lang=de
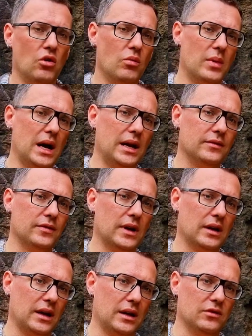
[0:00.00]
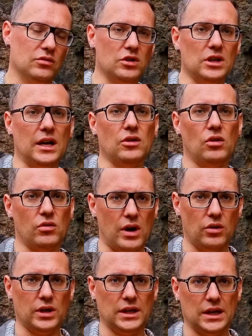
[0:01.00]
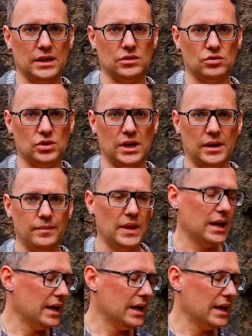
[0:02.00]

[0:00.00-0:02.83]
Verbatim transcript: um einfach ja so einen kleinen Allrounder darzustellen.